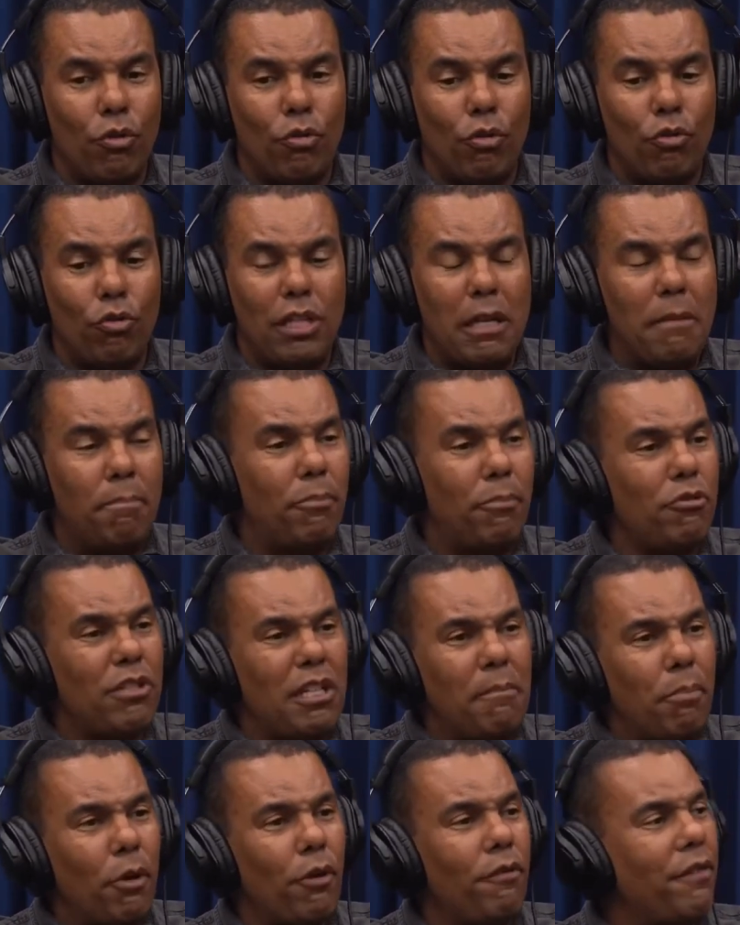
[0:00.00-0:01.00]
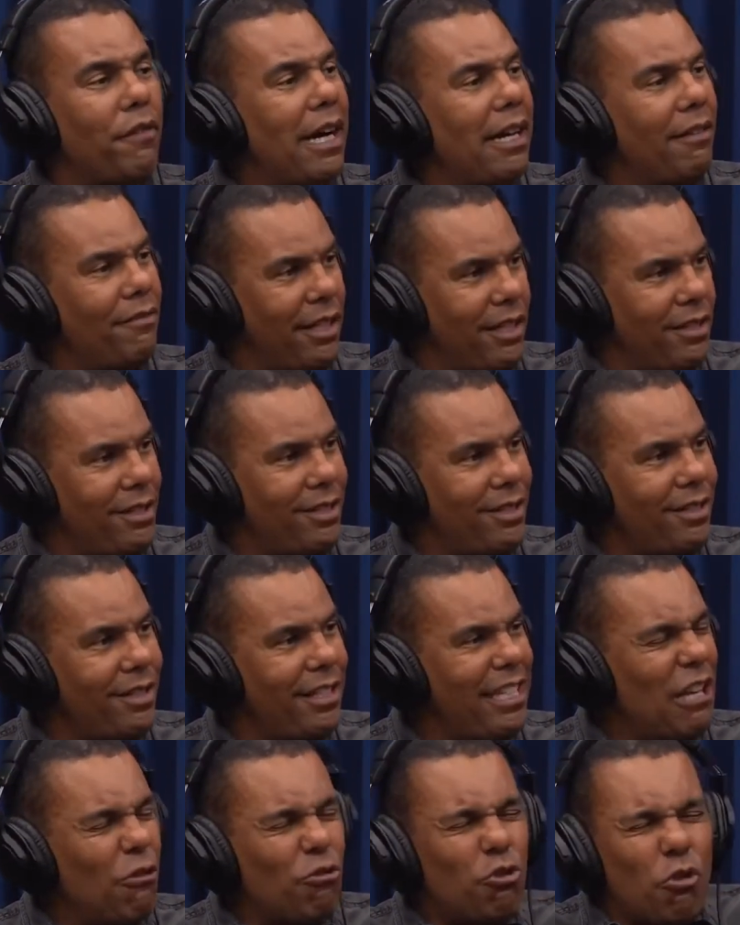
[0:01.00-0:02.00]
os, os improváveis.
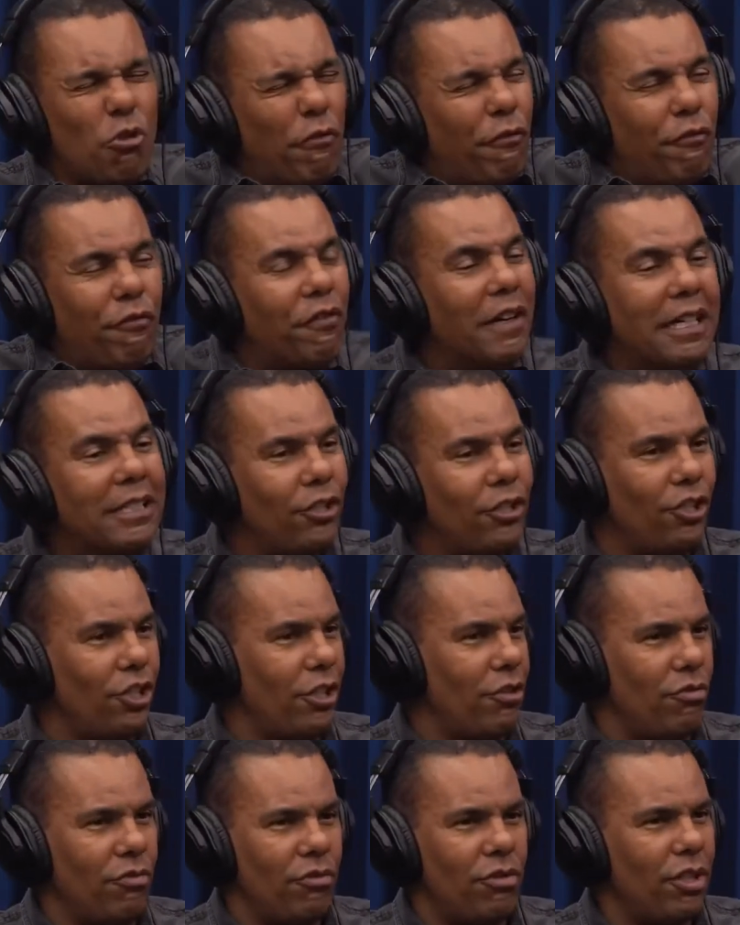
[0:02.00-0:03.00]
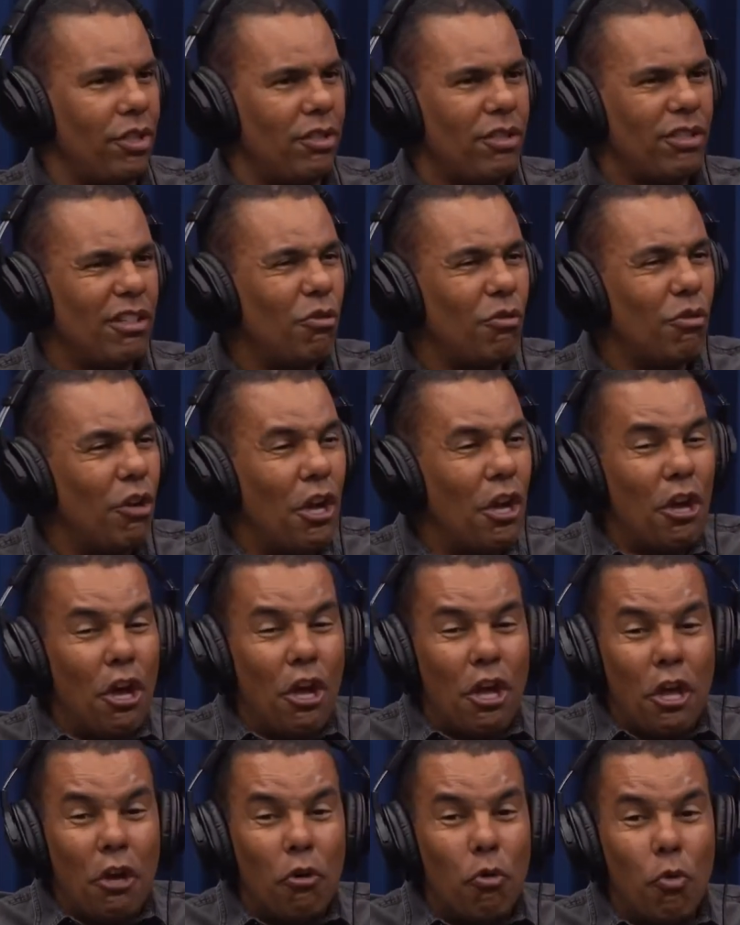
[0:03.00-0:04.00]
E eu sou fã de Jesus, gente. Eu,
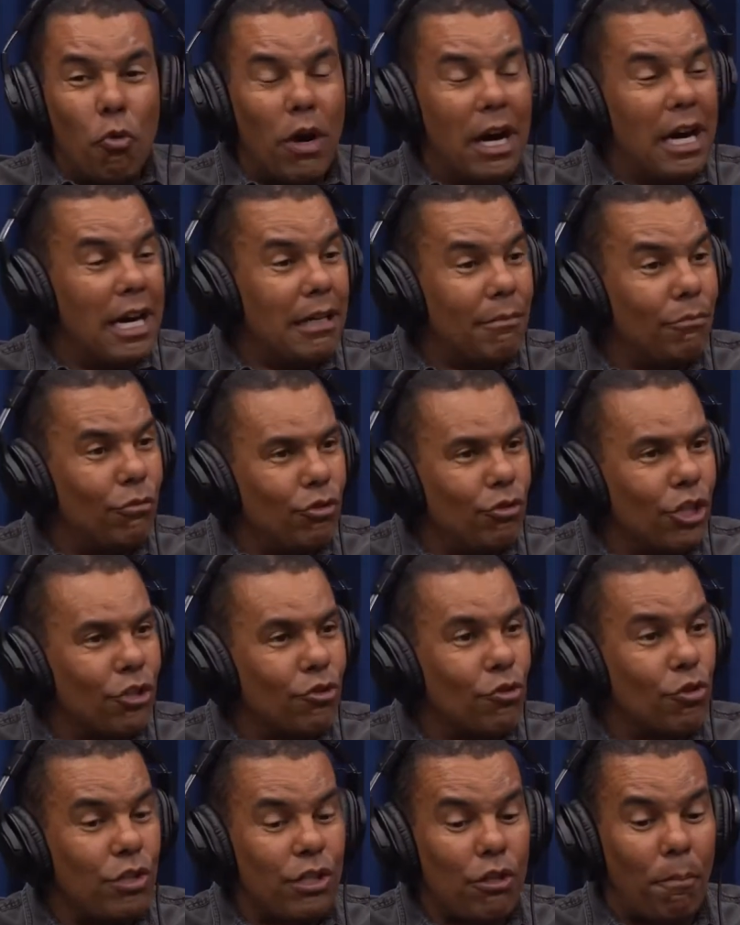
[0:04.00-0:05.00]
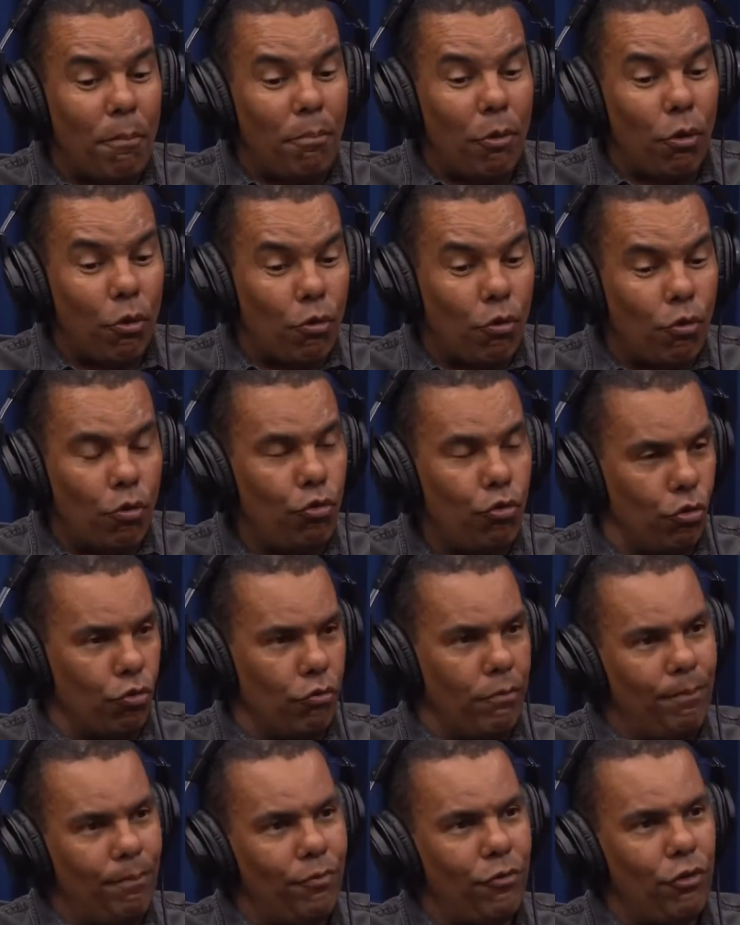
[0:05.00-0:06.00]
eu amo Jesus e eu
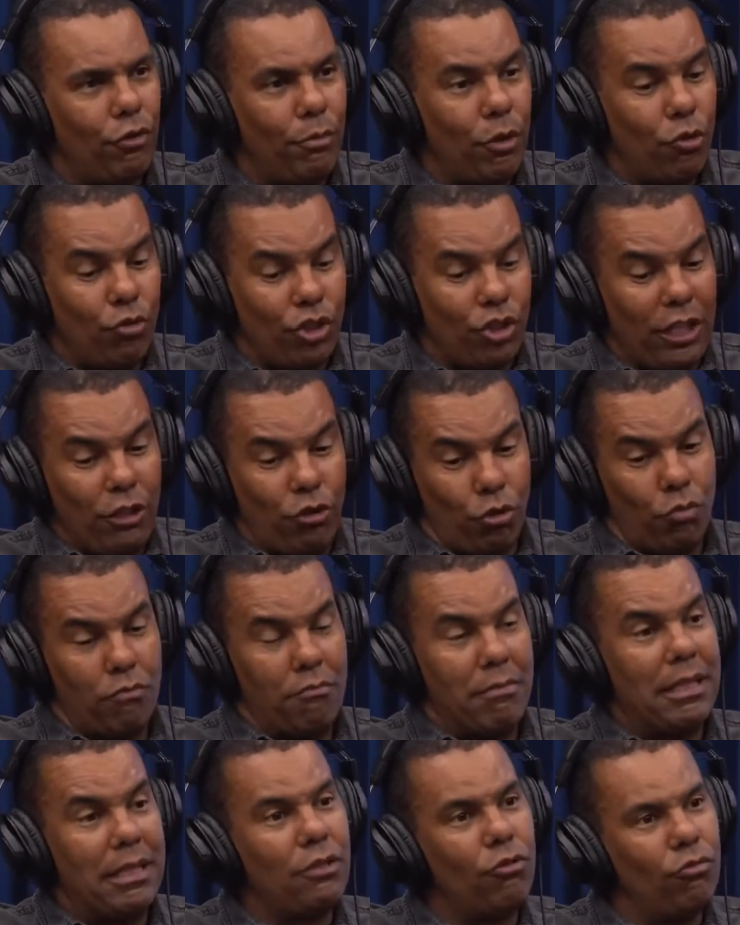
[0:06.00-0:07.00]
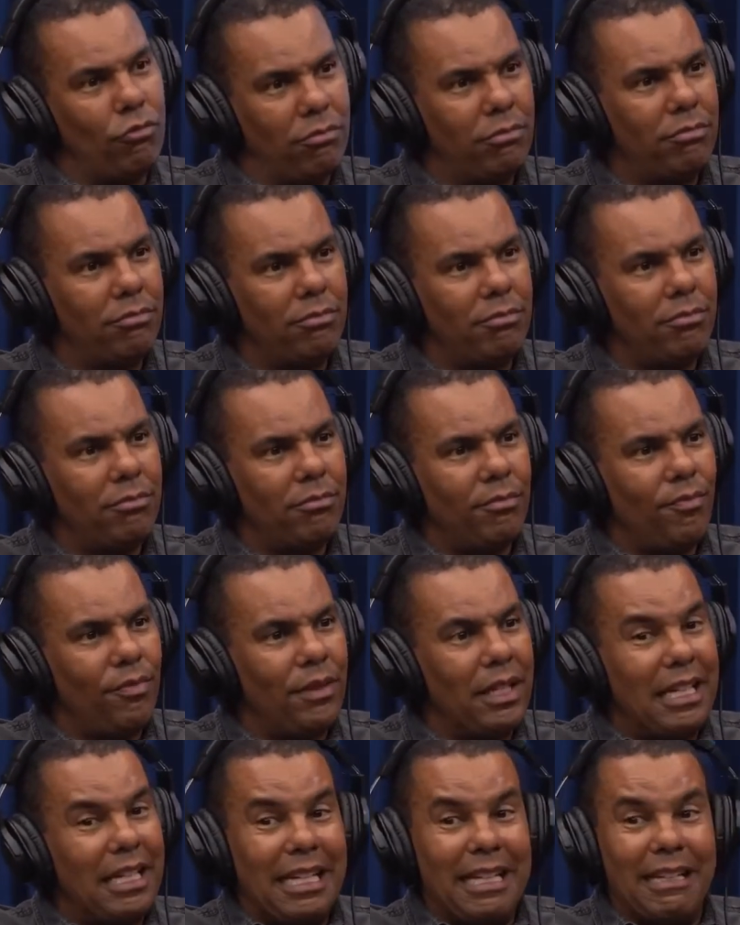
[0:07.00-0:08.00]
procuro, do meu jeito humano,
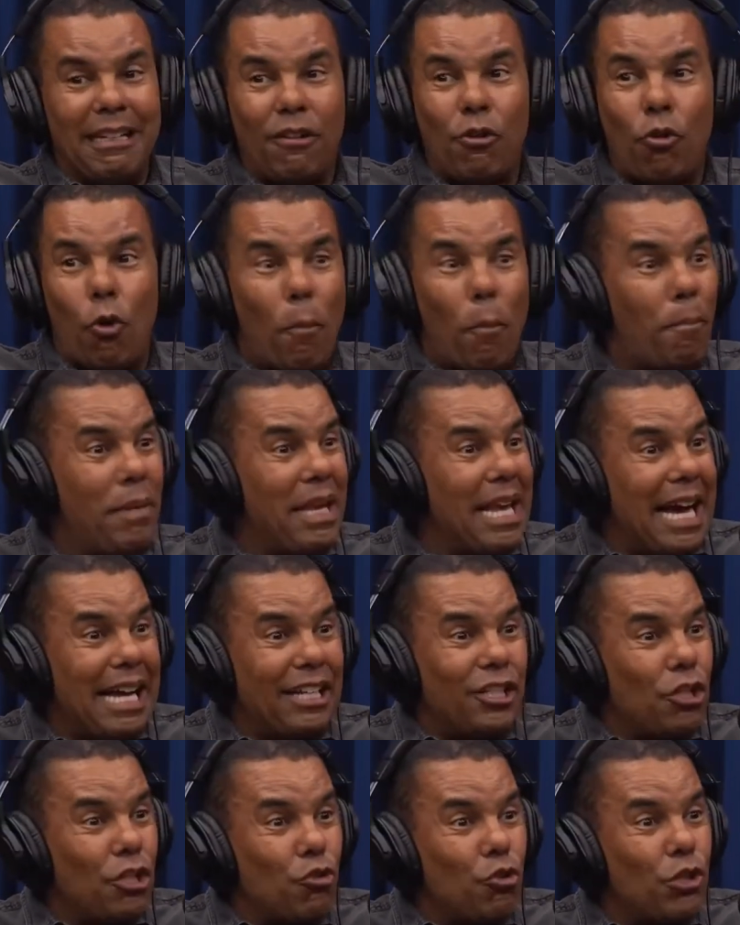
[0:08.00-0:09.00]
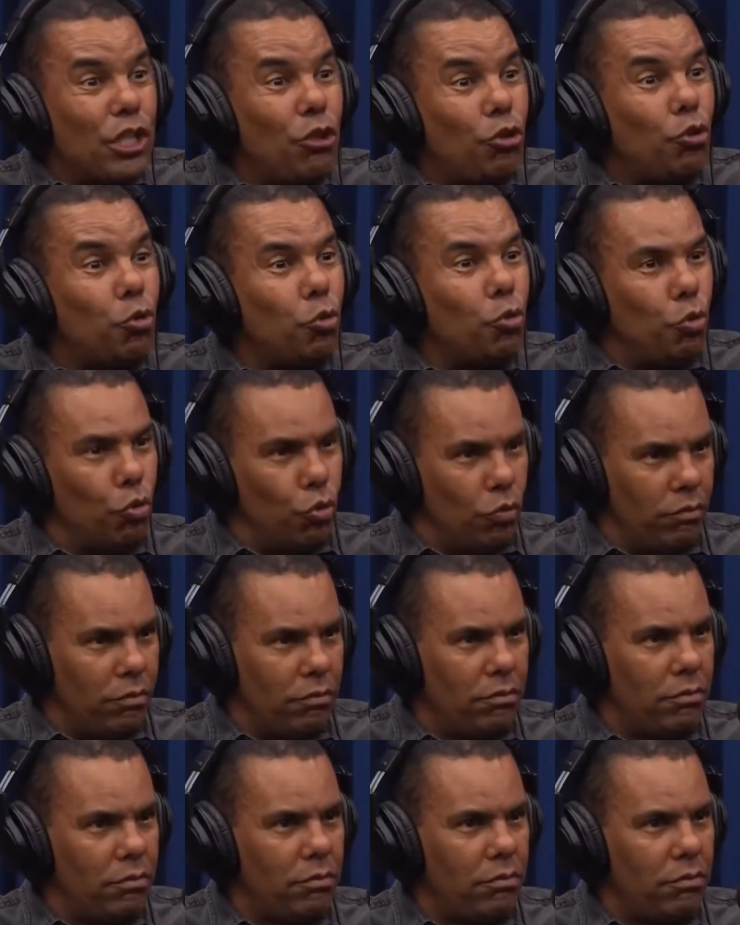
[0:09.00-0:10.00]
copiar Jesus em tudo.
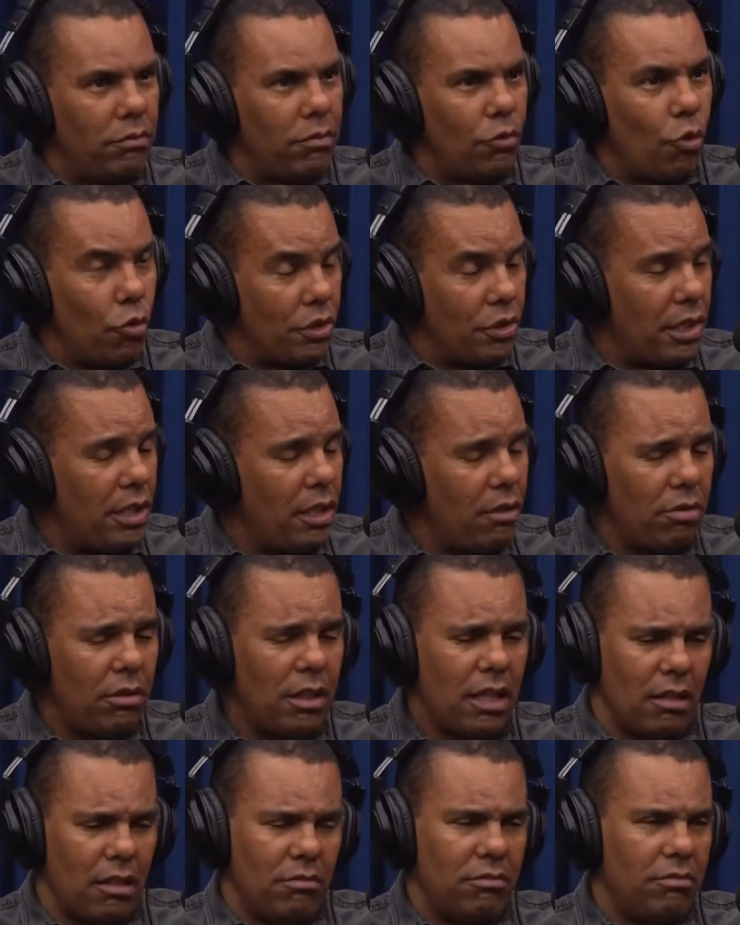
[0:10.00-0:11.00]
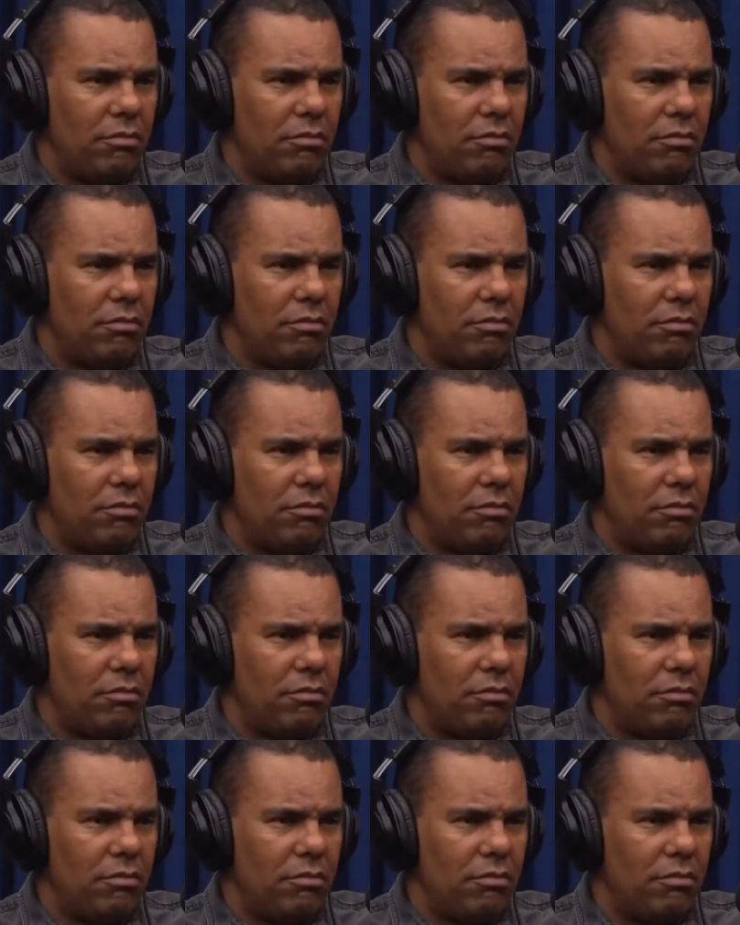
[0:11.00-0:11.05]
Consigo? Não.